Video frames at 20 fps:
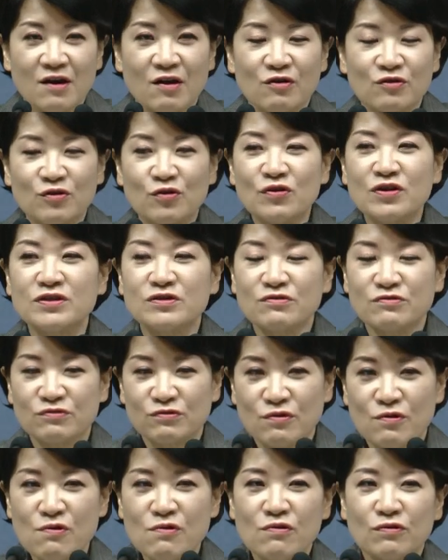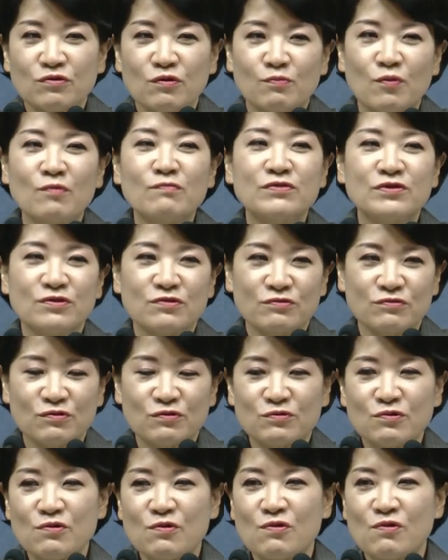어, 교회적으로 또
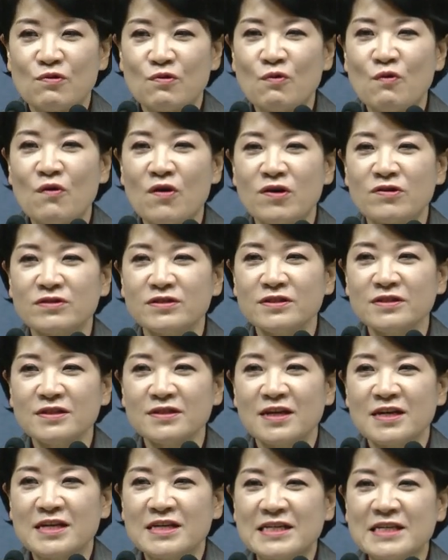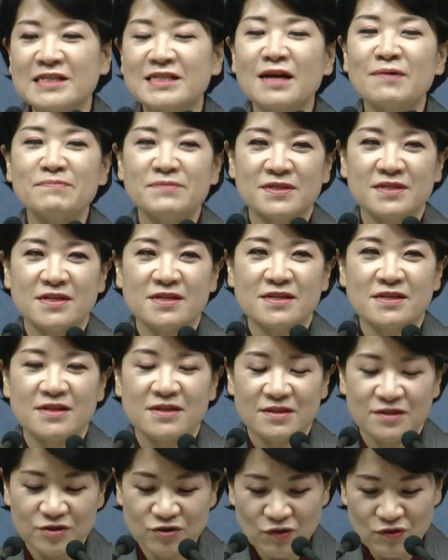본부적으로도 5월은
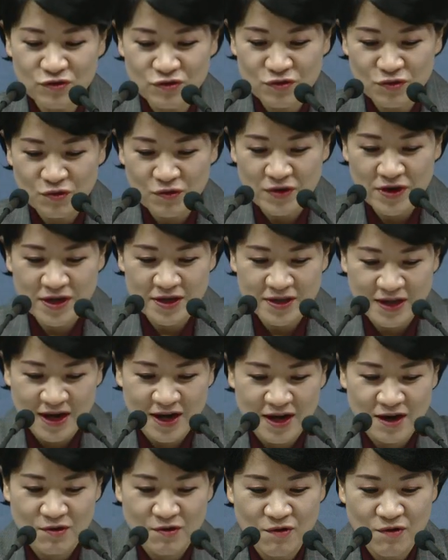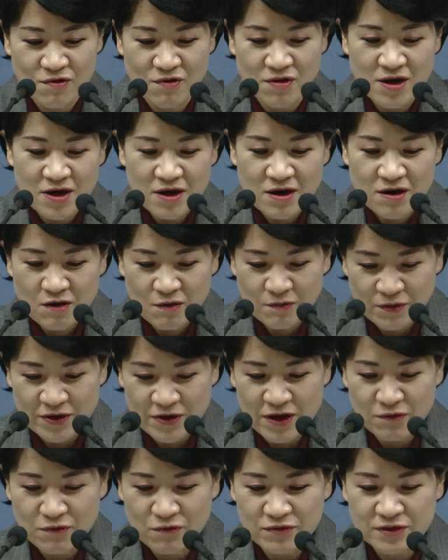237 선교의 달로 어,
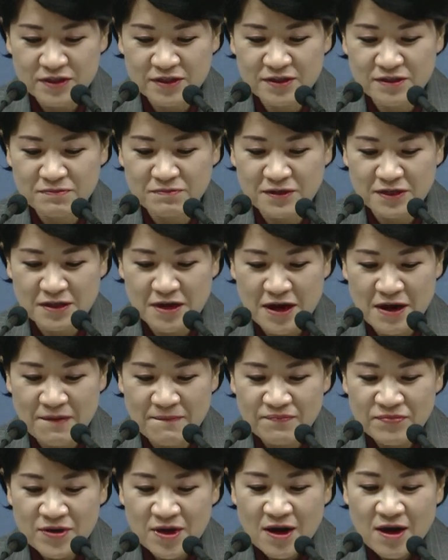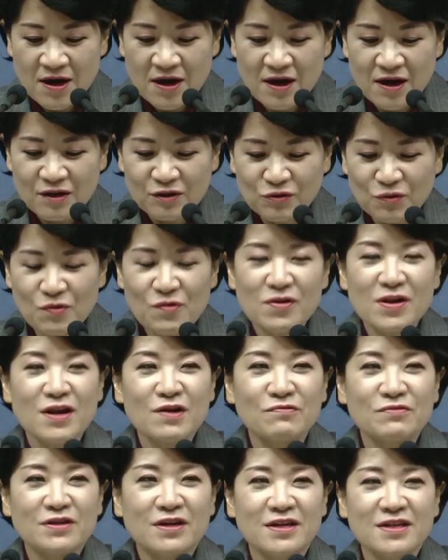보내고 있습니다. 아, 토요일 날
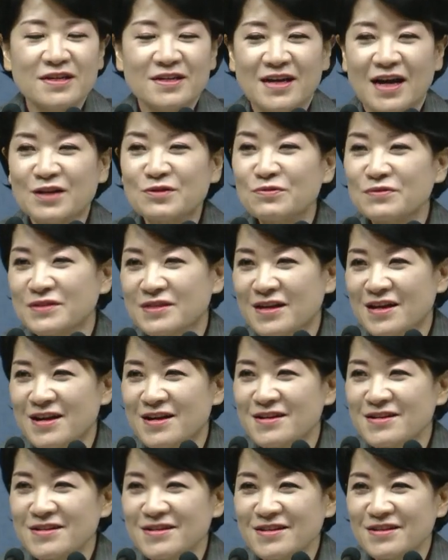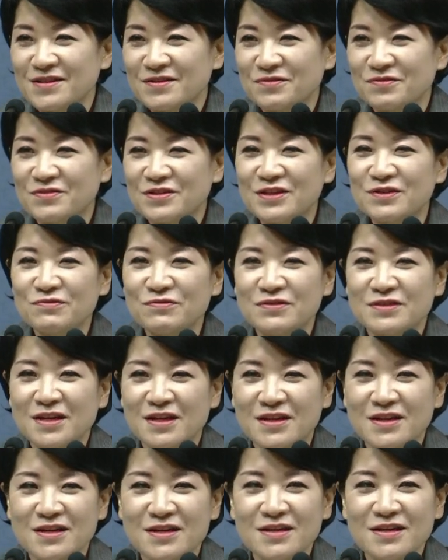우리가 이 가족 사랑 또 이웃
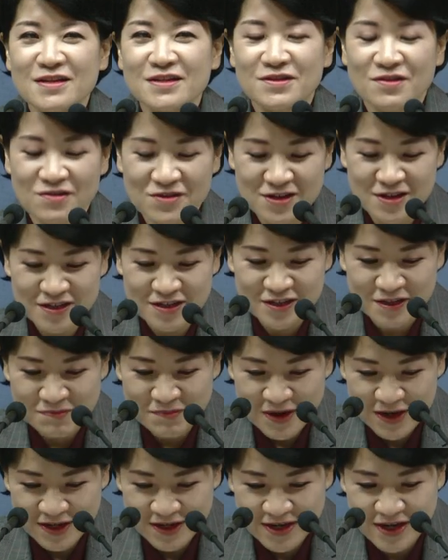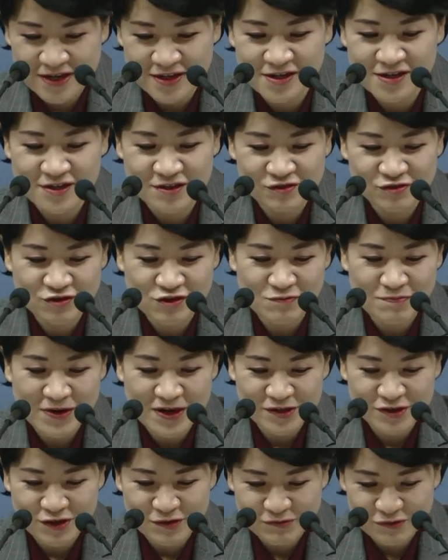사랑 열린 음악회를
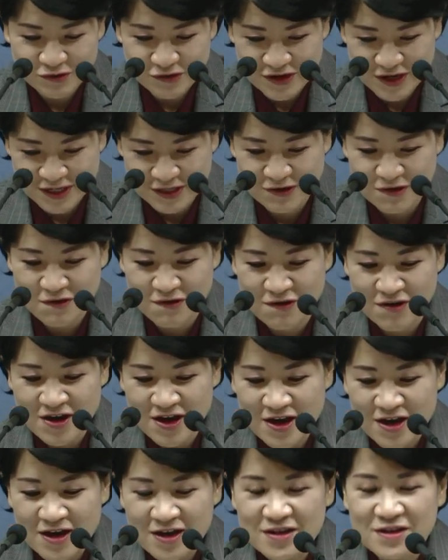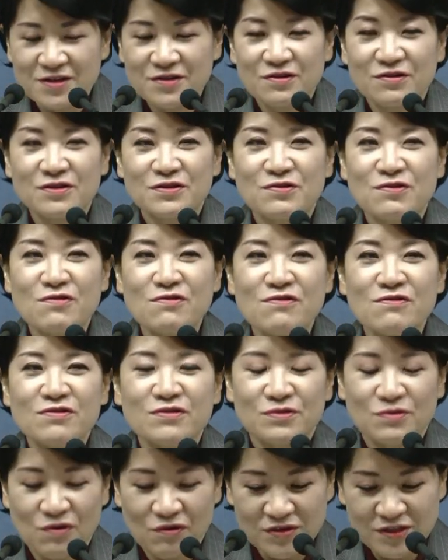출발점으로 해서 이어서
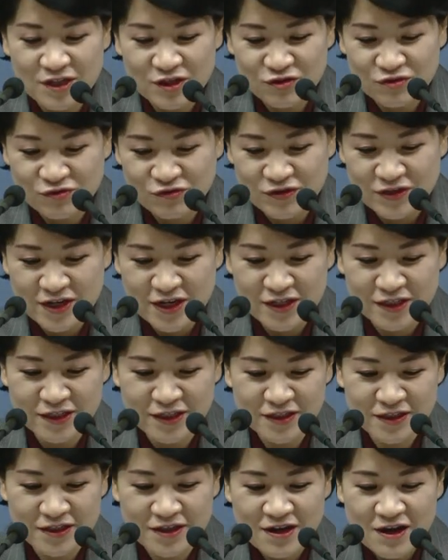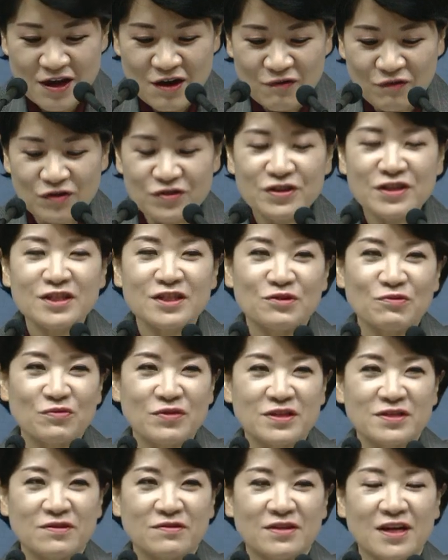또 어제 주일에는
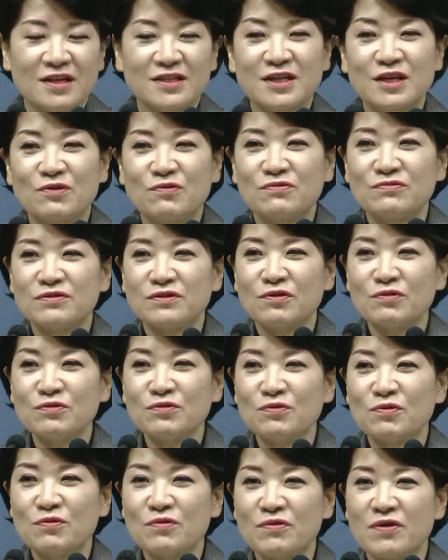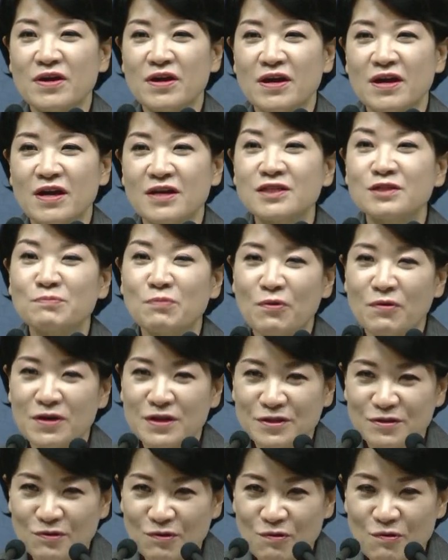원니스홀에서 다채로운 선교 엑스포가
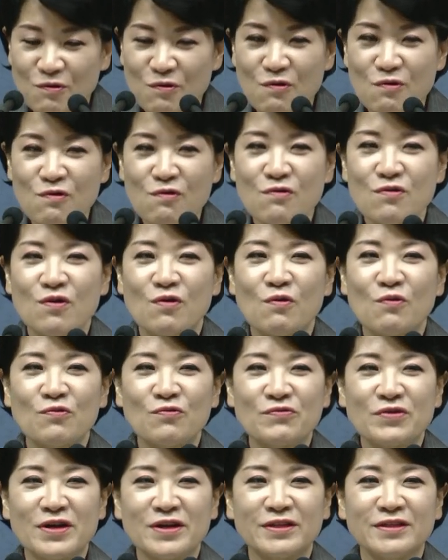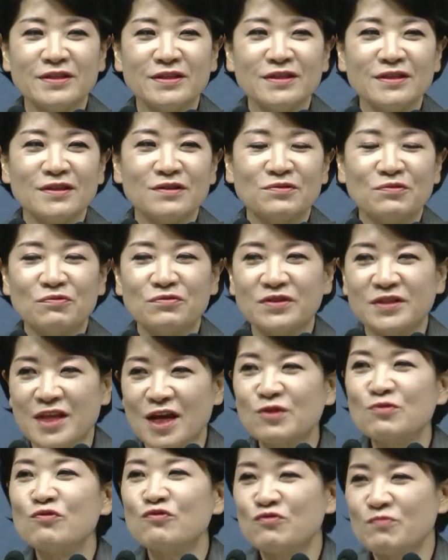있었고 오후에는 또 우리
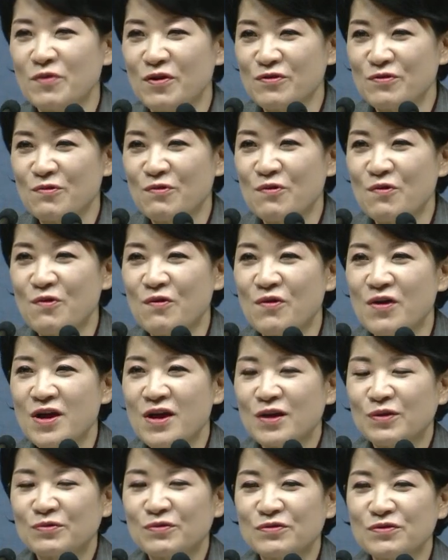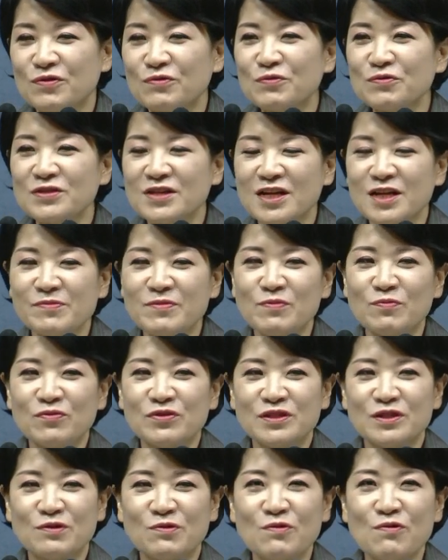대교구별로 또 선교사님을
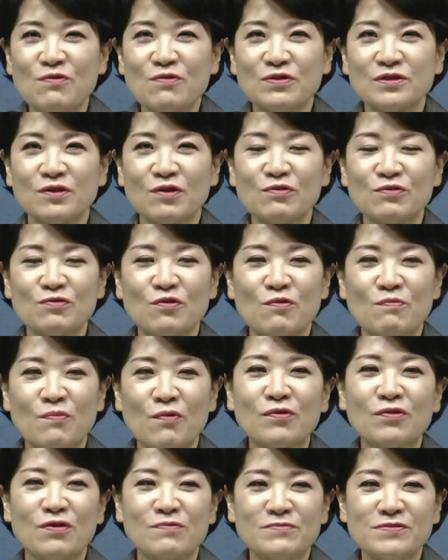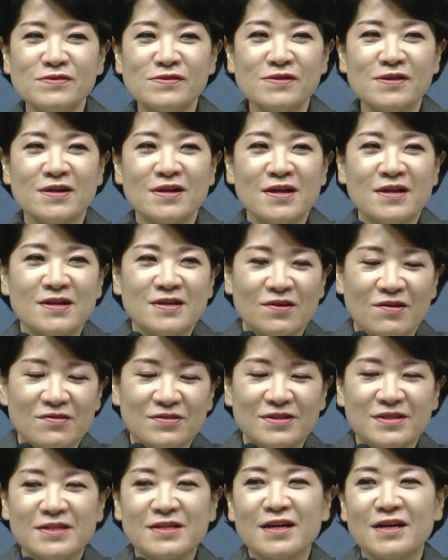모시고 선교 포럼을
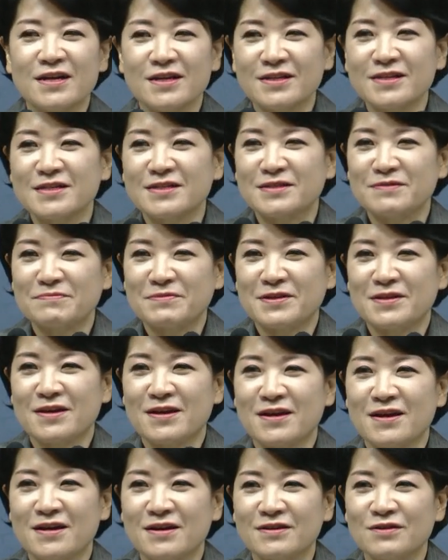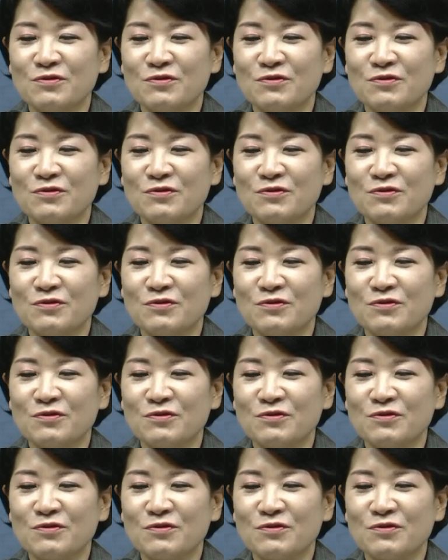어, 진행하게 됐습니다.